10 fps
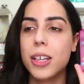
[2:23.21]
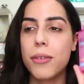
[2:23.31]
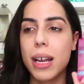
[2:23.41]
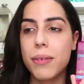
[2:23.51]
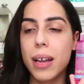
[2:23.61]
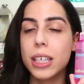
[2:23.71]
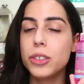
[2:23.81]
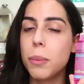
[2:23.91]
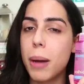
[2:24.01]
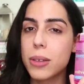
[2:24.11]
Não vale falar
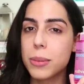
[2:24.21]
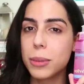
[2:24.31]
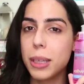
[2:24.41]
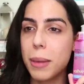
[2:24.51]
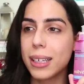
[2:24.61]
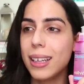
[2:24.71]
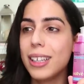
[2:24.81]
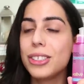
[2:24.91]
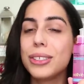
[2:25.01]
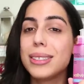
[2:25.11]
de um bálsamo
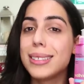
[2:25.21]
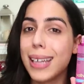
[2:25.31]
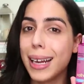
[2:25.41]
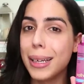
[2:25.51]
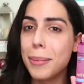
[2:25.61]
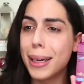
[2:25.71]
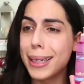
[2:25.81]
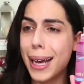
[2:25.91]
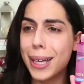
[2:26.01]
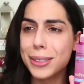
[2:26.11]
demaquilante sem
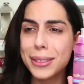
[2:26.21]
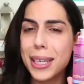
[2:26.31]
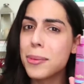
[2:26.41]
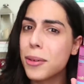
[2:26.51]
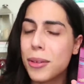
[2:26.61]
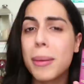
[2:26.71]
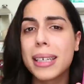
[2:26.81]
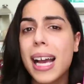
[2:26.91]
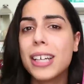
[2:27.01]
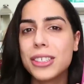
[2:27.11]
maquiagem, sem remover
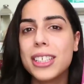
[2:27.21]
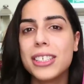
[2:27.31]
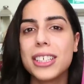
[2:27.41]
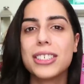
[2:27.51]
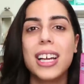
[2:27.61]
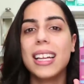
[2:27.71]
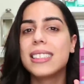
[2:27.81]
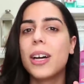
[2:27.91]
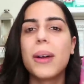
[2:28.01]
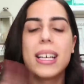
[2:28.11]
maquiagem, né, gente?
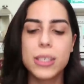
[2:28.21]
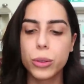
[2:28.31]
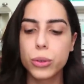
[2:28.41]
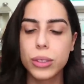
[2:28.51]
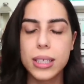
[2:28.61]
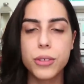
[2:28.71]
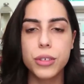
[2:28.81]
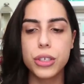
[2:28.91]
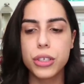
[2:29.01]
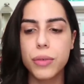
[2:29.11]
Então, esse é o intuito desse
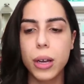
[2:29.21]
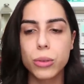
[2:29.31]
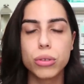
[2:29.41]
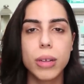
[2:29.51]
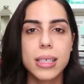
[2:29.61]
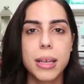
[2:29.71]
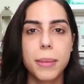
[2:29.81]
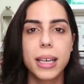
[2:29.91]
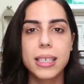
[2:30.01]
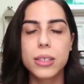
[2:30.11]
vídeo. A gente vai continuar essa
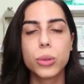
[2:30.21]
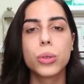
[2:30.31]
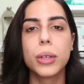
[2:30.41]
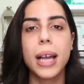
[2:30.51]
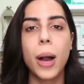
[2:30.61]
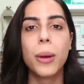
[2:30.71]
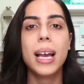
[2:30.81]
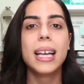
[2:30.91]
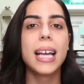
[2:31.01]
make, esse tutorial.